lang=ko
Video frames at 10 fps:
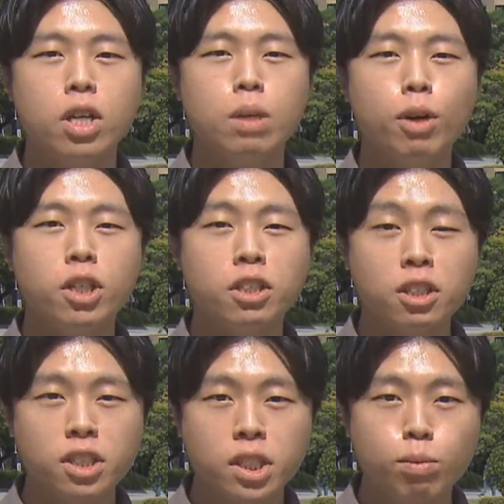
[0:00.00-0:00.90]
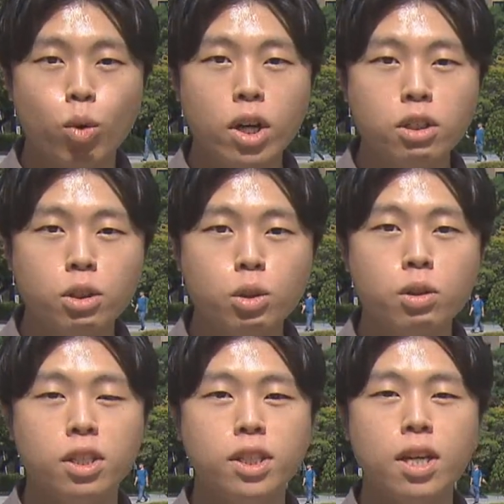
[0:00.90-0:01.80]
이번
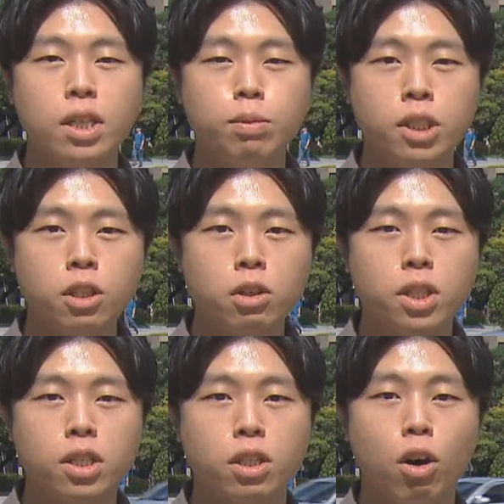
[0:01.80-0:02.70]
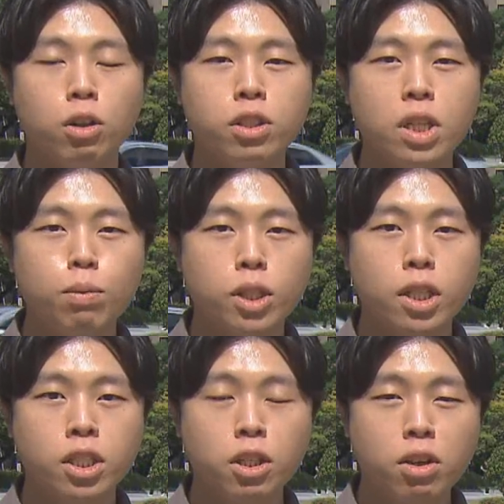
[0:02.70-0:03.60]
2025학년도 의대 입시 경쟁은 어느
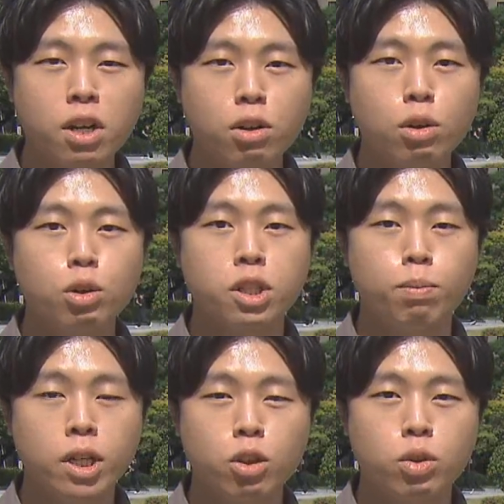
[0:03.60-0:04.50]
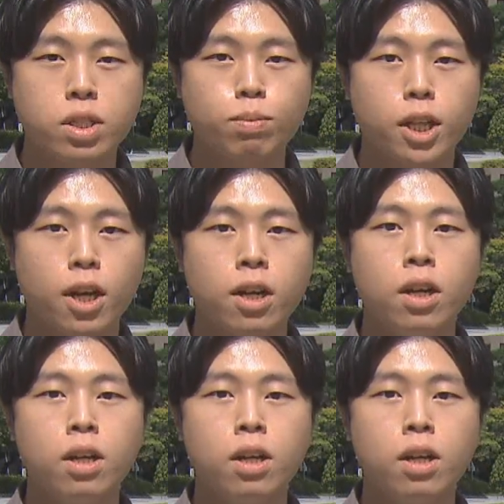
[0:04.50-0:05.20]
때보다 치열할 걸로 전망되고 있습니다.